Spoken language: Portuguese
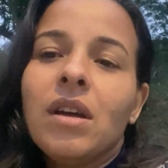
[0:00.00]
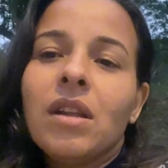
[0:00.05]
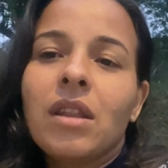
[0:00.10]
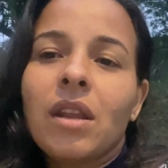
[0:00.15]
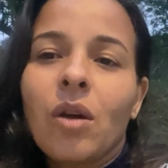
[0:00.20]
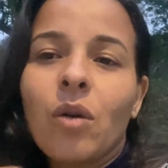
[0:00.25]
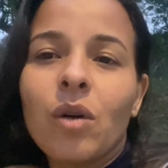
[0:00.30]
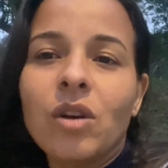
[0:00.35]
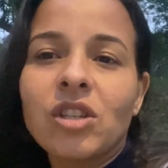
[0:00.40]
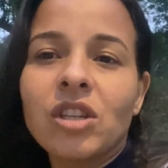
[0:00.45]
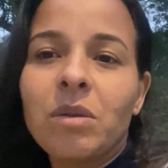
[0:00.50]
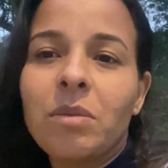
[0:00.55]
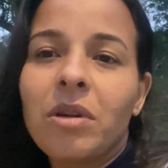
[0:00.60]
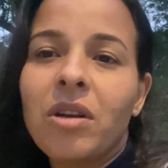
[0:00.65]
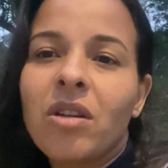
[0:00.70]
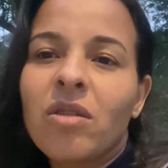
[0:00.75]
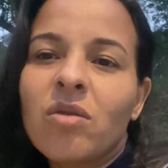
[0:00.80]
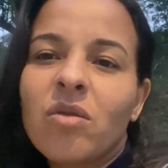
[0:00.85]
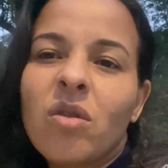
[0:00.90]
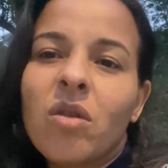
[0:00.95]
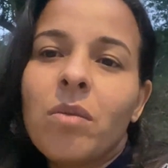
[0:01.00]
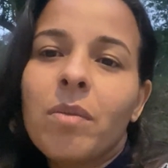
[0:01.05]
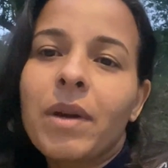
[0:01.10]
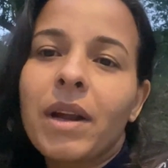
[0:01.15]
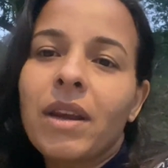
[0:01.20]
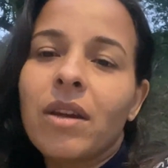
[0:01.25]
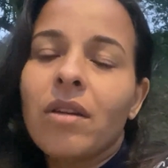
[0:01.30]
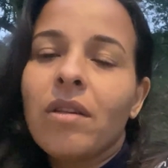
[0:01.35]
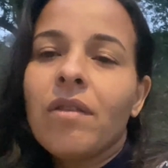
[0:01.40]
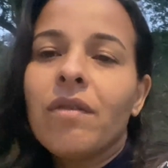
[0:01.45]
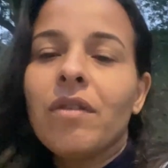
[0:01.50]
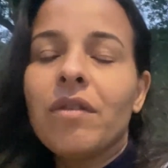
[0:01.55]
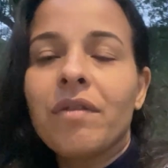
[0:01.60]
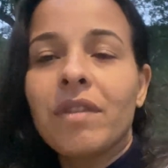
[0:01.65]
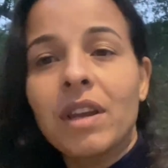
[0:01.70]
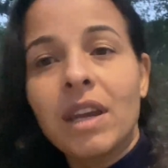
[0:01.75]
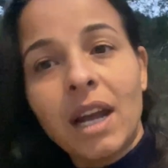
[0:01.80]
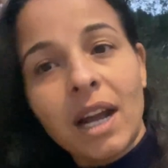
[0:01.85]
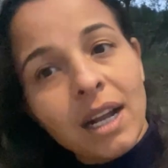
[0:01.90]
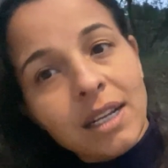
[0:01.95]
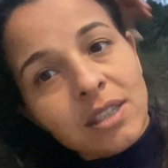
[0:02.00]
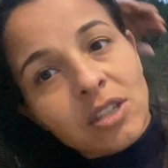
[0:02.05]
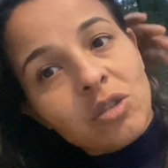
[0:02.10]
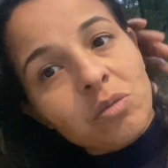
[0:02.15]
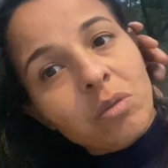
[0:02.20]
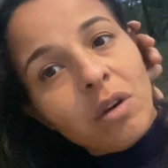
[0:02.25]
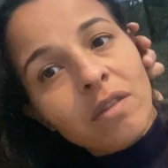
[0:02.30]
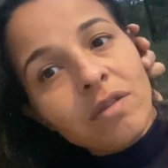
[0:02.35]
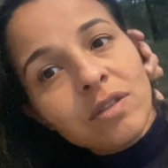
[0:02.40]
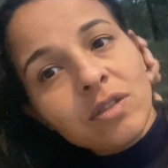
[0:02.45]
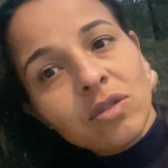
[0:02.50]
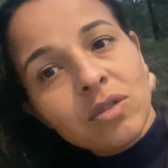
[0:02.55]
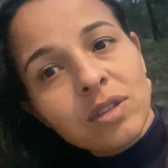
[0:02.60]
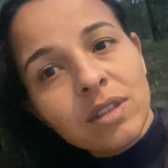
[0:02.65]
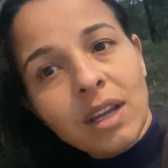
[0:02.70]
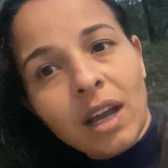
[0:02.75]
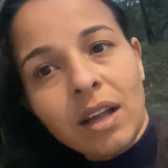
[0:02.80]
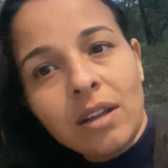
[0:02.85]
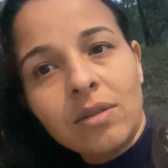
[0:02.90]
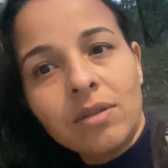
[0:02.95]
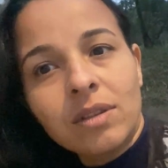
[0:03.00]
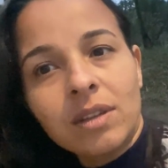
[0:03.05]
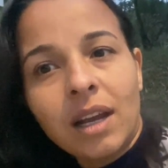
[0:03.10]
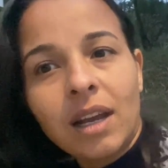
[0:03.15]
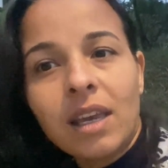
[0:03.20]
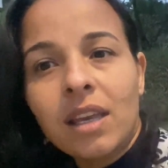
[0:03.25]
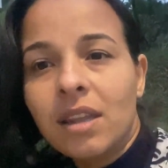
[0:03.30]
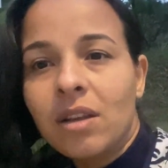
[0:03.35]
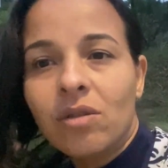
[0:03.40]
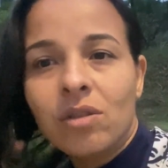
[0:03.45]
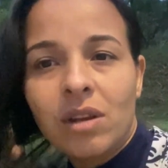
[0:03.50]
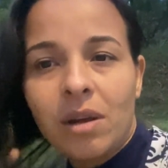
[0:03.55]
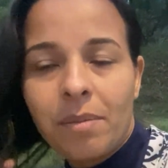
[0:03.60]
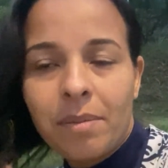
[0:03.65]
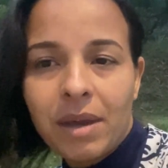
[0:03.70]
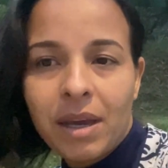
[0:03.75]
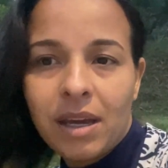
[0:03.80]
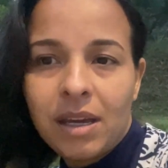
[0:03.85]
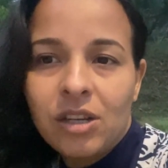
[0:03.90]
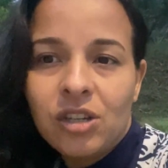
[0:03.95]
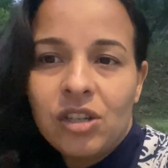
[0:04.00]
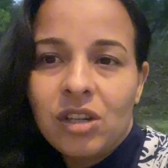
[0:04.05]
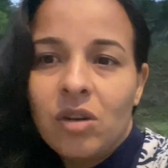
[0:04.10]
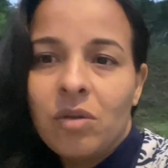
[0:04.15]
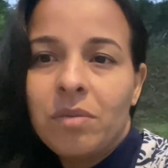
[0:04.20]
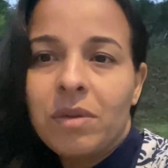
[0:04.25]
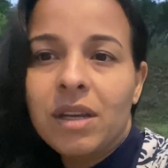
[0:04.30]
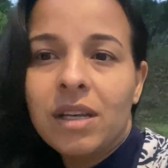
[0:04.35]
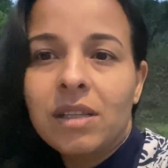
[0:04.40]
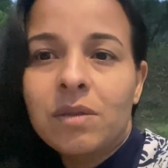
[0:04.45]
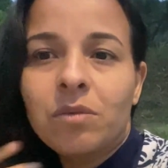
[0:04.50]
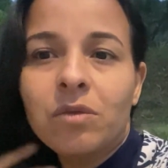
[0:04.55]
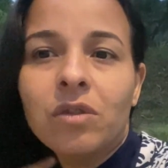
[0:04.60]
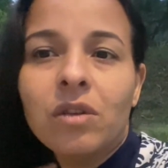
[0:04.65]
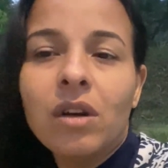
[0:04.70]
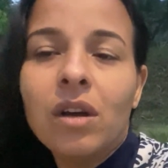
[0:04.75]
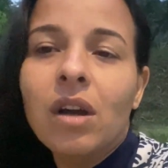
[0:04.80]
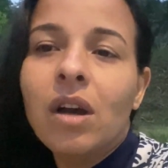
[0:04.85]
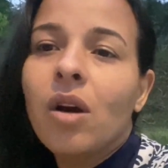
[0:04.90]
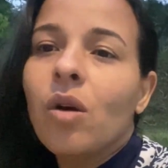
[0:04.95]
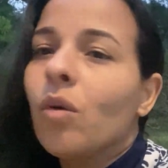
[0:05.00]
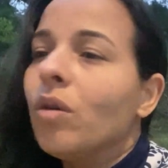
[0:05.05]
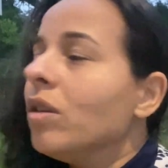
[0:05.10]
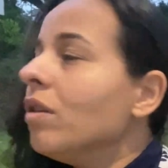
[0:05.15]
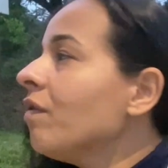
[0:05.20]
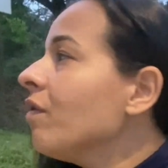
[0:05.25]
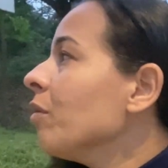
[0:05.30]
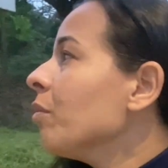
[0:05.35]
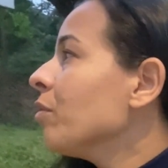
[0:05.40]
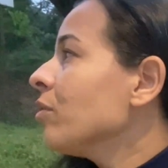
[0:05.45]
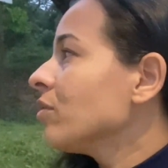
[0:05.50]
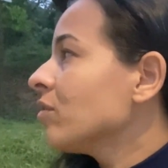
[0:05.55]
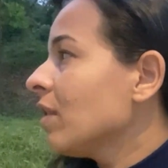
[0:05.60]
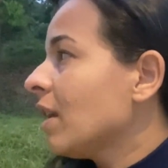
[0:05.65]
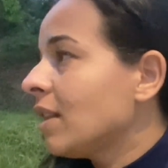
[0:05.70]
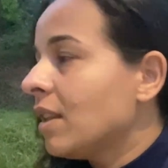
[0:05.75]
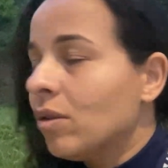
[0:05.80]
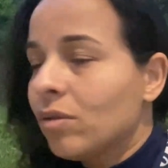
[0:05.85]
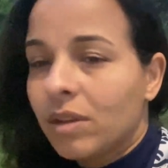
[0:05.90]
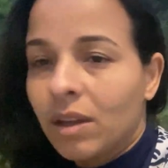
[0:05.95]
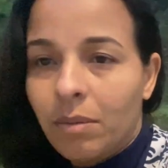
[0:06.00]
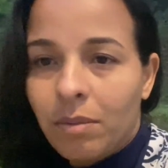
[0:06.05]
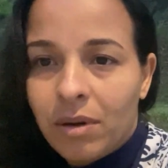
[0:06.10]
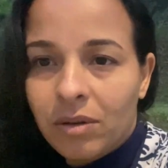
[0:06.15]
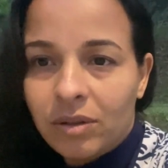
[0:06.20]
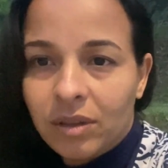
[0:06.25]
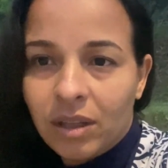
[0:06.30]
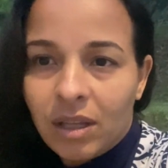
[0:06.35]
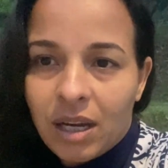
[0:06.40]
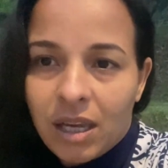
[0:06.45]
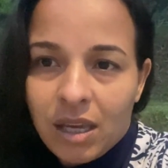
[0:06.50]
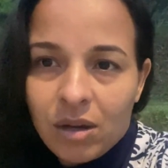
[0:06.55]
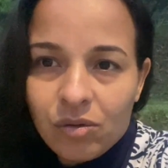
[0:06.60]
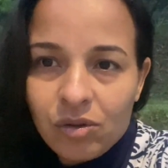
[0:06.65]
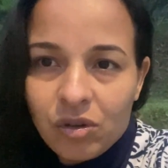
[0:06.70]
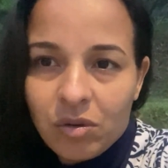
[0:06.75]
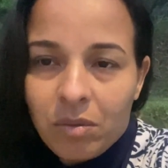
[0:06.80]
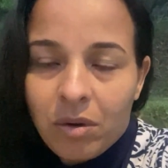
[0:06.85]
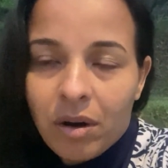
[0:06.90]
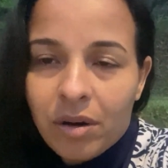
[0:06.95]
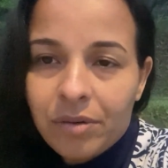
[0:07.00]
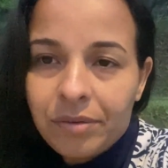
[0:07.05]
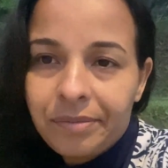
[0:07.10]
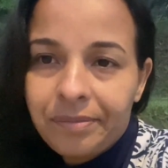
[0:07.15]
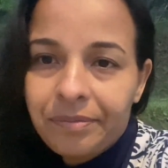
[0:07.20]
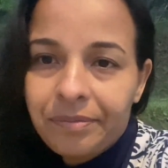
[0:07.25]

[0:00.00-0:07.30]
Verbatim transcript: Então eu achei melhor não comprar não. Eu vou ver na casa de móveis usados aqui na, na minha região mesmo, quando eu for pro outro lado da outra balsa daqui onde eu moro.